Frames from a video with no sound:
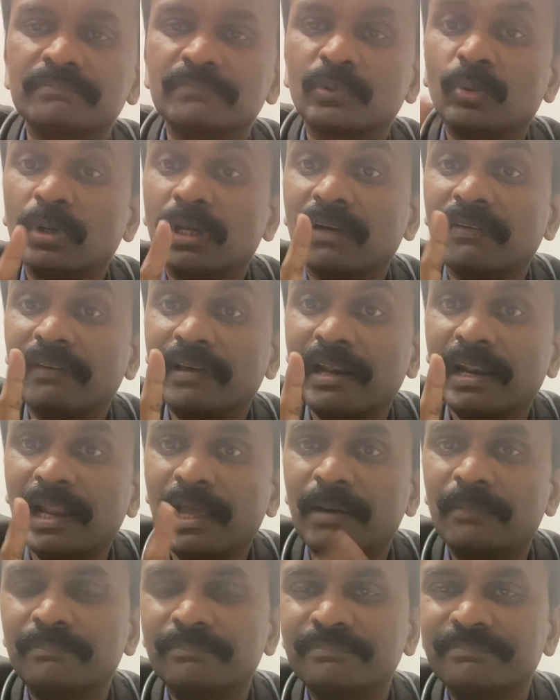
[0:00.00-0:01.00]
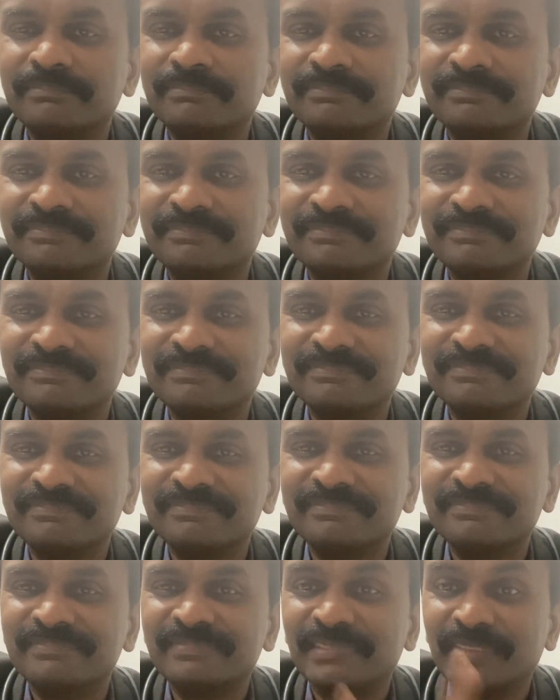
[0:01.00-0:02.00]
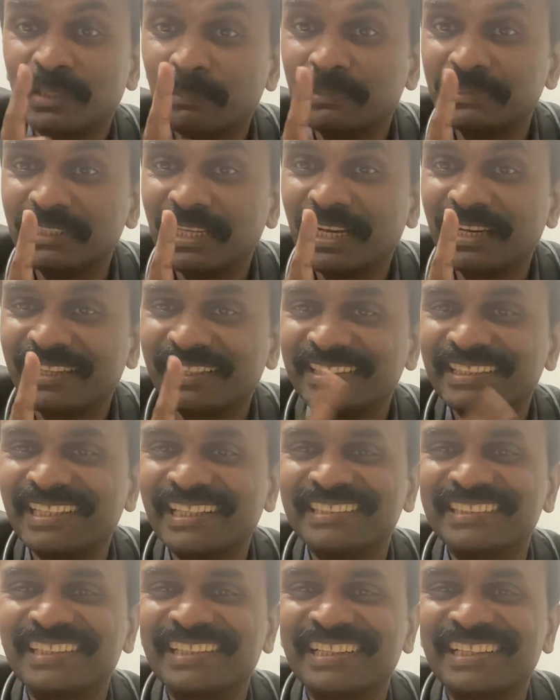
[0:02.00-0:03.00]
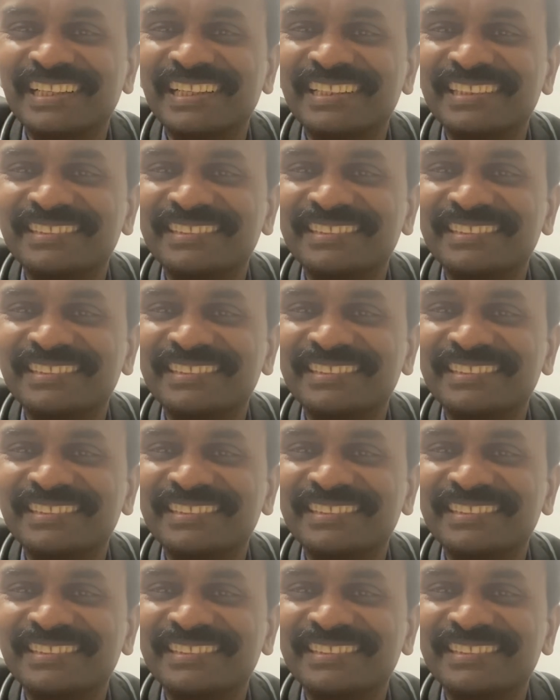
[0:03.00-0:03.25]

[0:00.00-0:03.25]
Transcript: கூட வரலாம் ரொம்ப ஜாக்கிரதையாக இருந்துடுங்க